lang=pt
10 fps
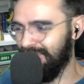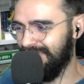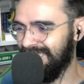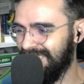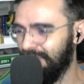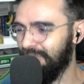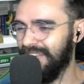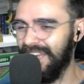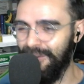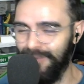vocês estão
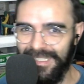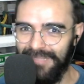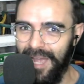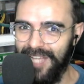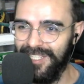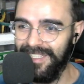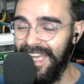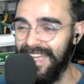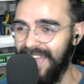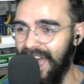vendo aí algumas imagens,
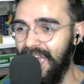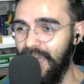tá?